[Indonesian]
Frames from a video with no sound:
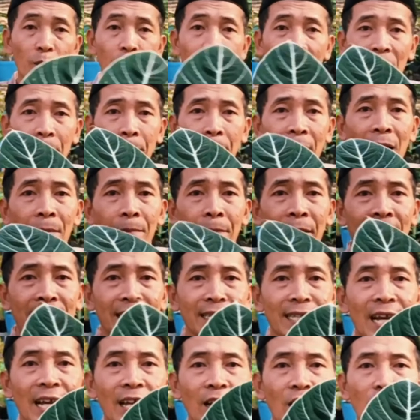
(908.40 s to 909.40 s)
untuk black
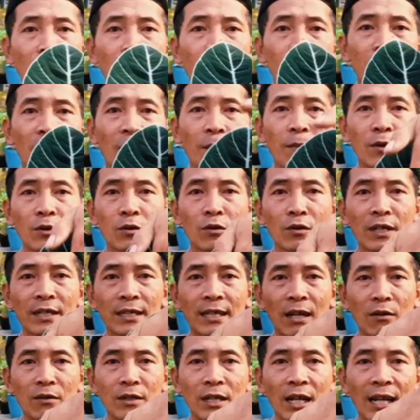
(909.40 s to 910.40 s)
velvetnya ya, Om Bunda Bosku
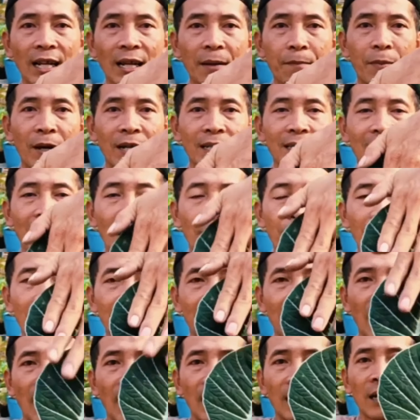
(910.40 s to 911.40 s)
ini daunnya lebar
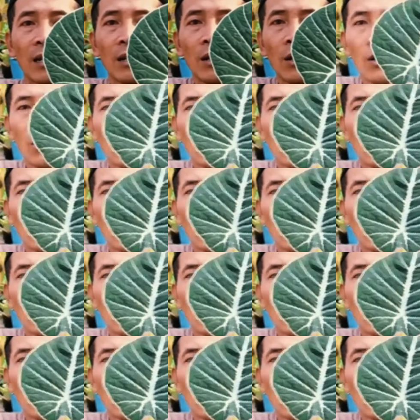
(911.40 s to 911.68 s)
telapak tangan.